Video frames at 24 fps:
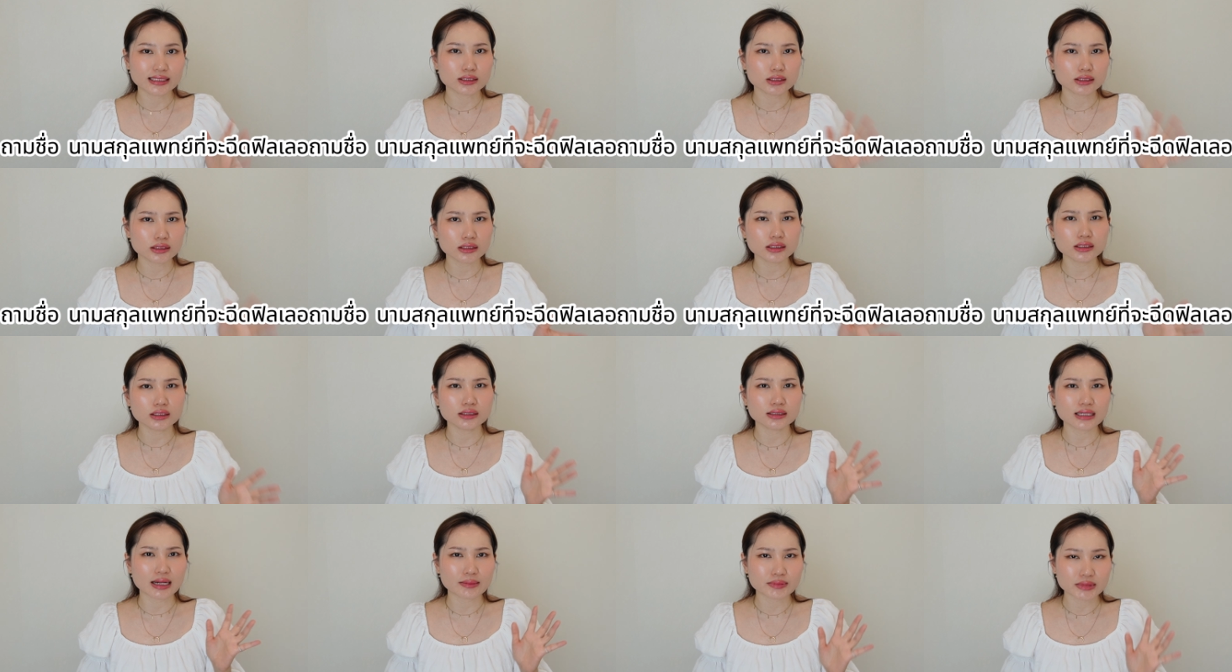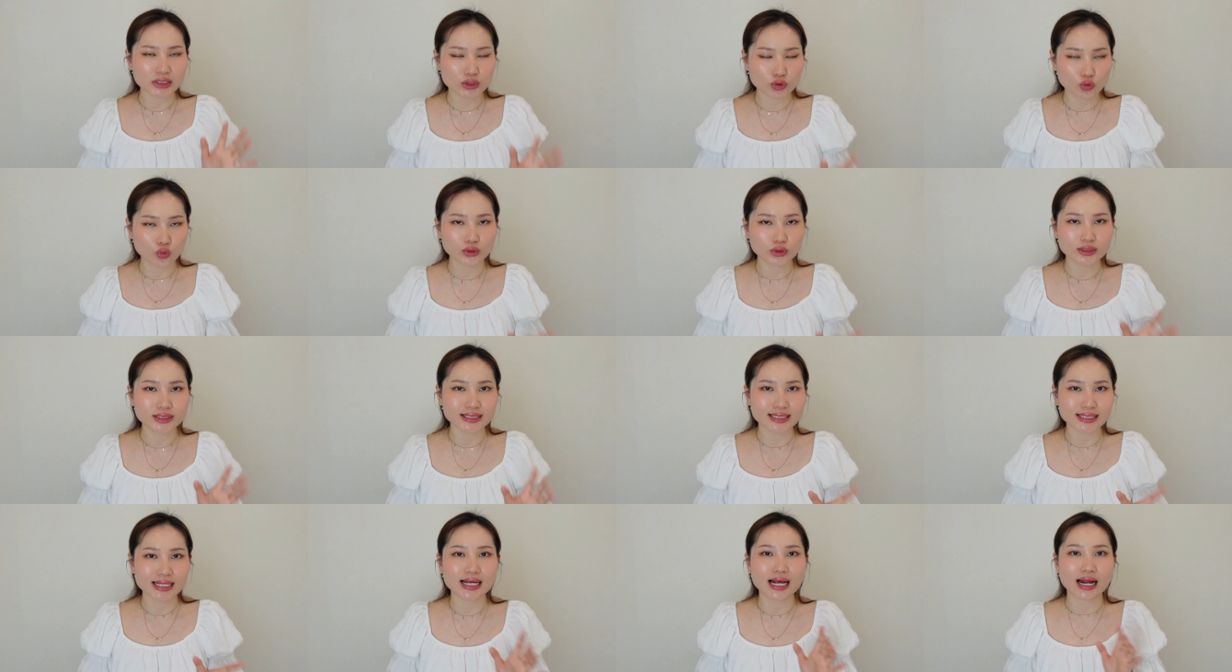ชื่อนามสกุล
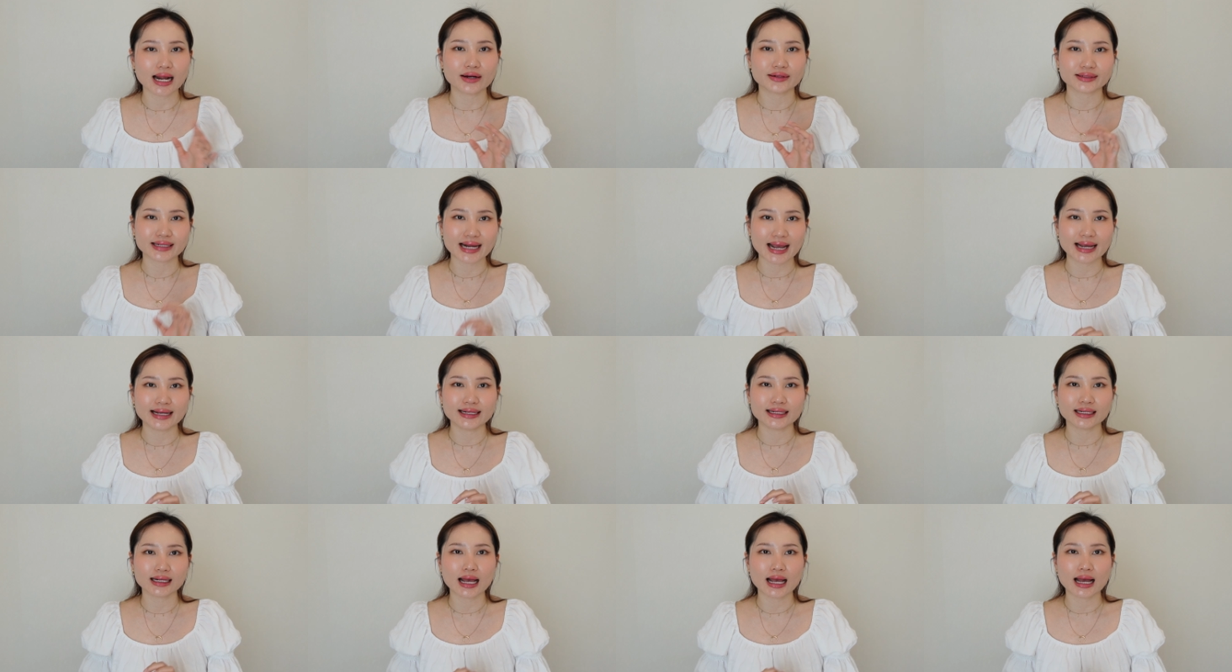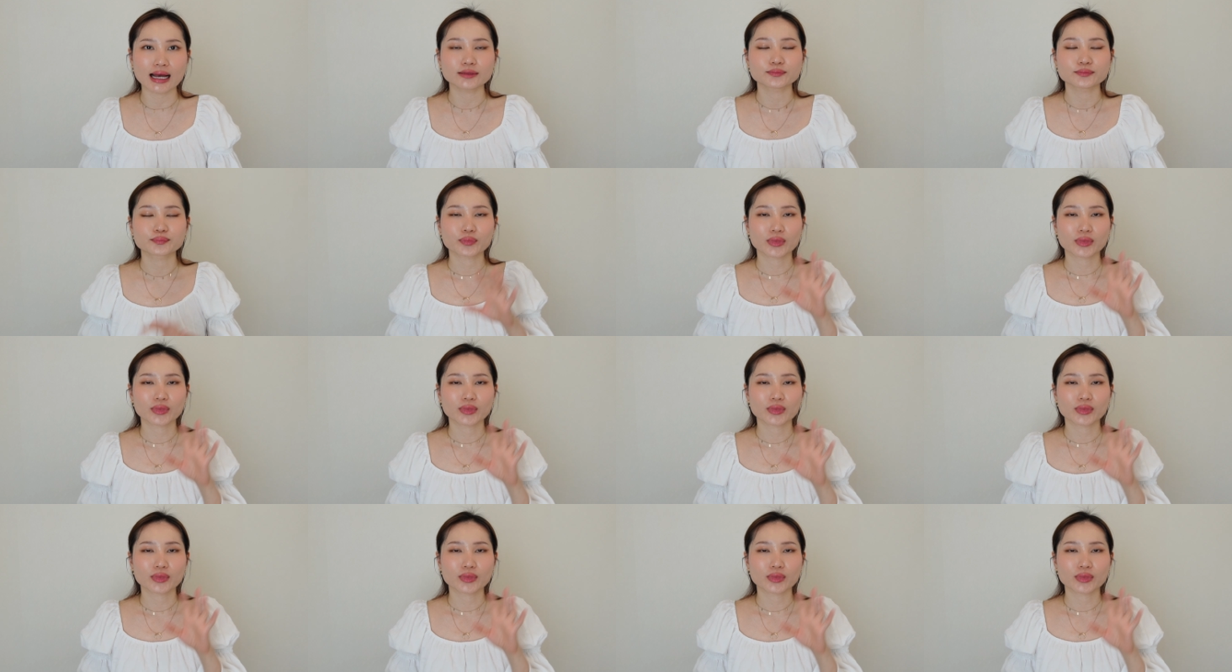จริงอะไรนะคะ